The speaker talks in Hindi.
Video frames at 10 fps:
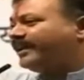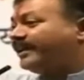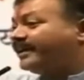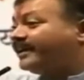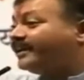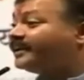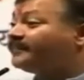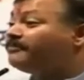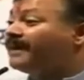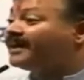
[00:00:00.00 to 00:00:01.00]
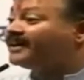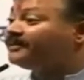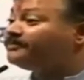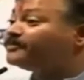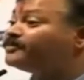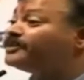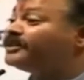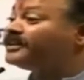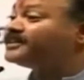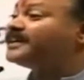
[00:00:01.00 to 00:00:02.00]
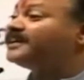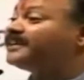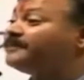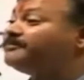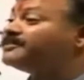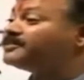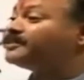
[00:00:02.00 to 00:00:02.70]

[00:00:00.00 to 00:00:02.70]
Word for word: तो एक एक है लेकिन बाकी जिनके साथ आप